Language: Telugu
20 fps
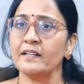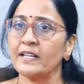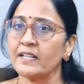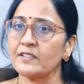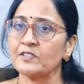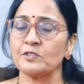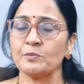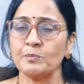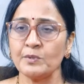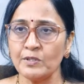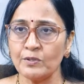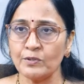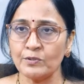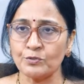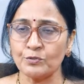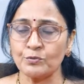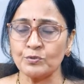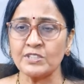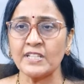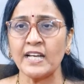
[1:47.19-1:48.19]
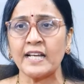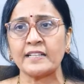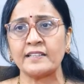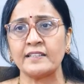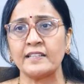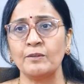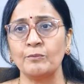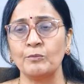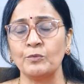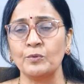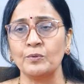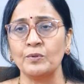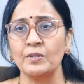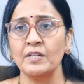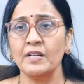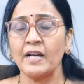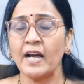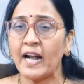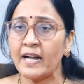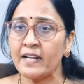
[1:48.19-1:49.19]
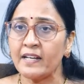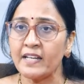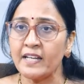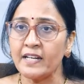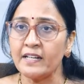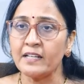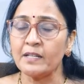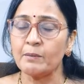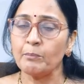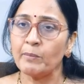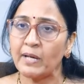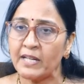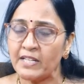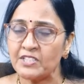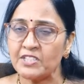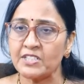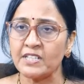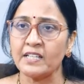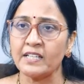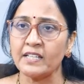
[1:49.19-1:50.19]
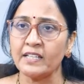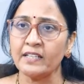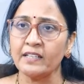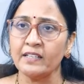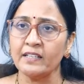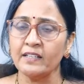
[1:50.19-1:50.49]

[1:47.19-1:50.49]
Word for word: డస్ట్బిన్లో చూసి వేద్దాము అంటే ఏంటి మనిషికి